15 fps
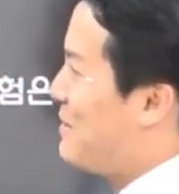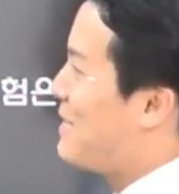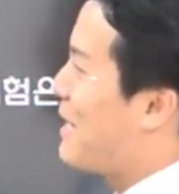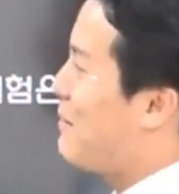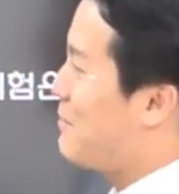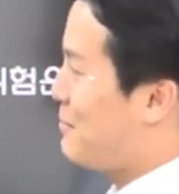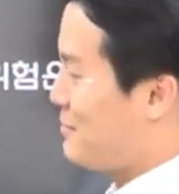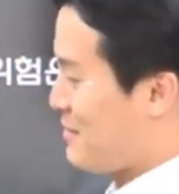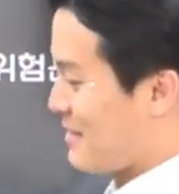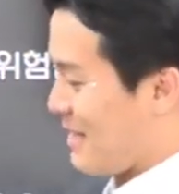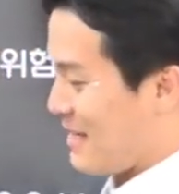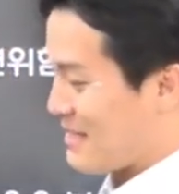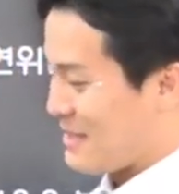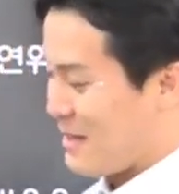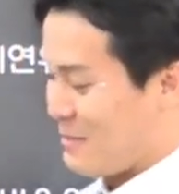민감도 분석
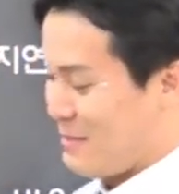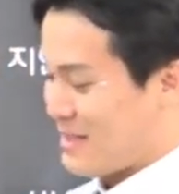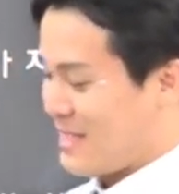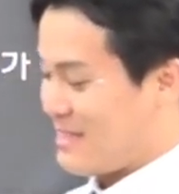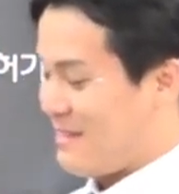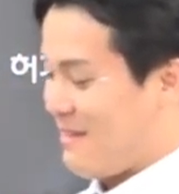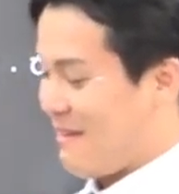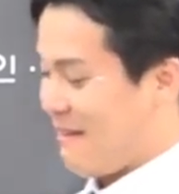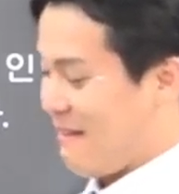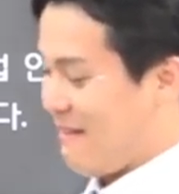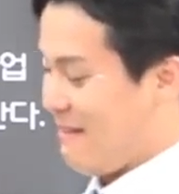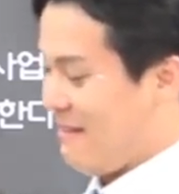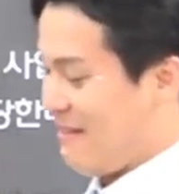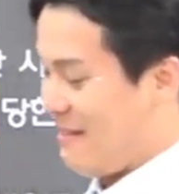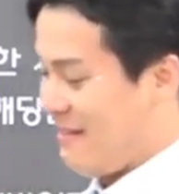나왔어요. 맞아요, 틀려요?
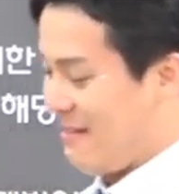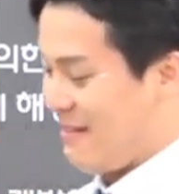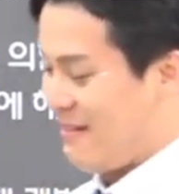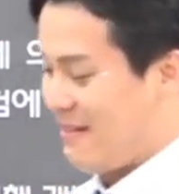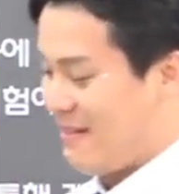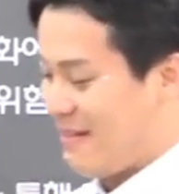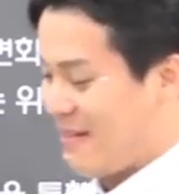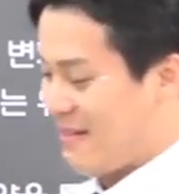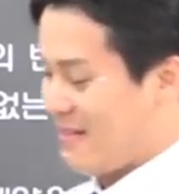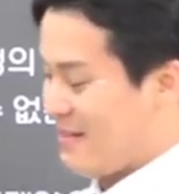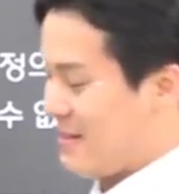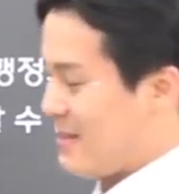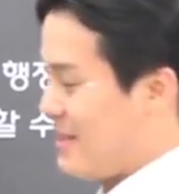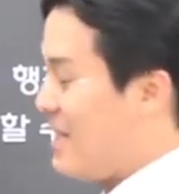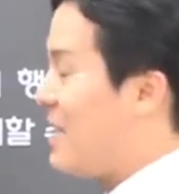
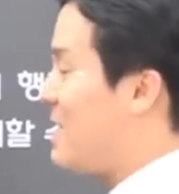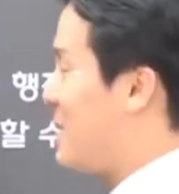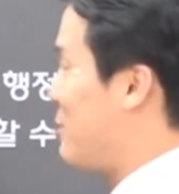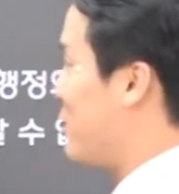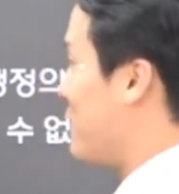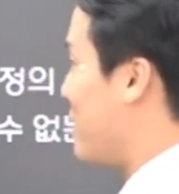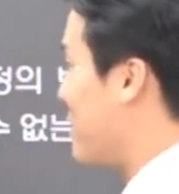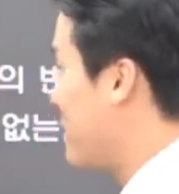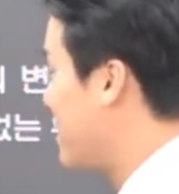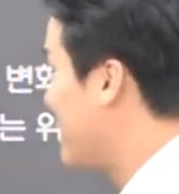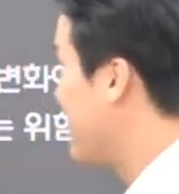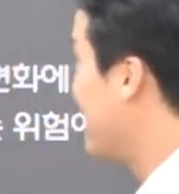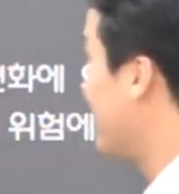뒤에 지문.